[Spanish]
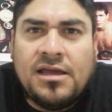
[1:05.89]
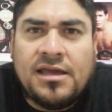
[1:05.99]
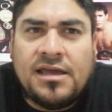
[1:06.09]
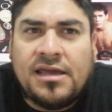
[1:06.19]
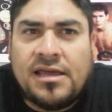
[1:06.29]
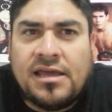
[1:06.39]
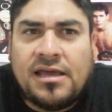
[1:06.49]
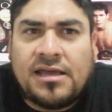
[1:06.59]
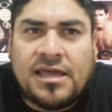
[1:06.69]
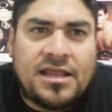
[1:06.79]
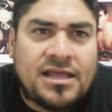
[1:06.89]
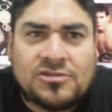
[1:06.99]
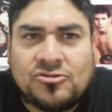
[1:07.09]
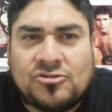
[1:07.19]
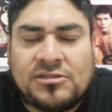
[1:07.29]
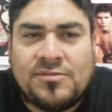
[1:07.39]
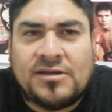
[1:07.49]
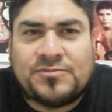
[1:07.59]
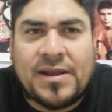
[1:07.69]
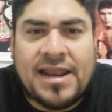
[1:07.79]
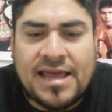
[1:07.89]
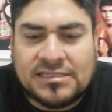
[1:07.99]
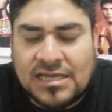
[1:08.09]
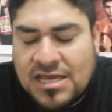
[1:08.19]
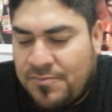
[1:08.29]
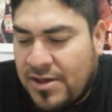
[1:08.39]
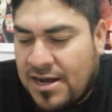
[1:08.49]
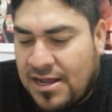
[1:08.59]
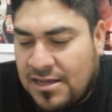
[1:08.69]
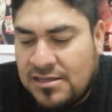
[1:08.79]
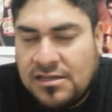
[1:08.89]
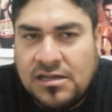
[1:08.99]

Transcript: Eh, quiere dar sus últimas peleas ahí para,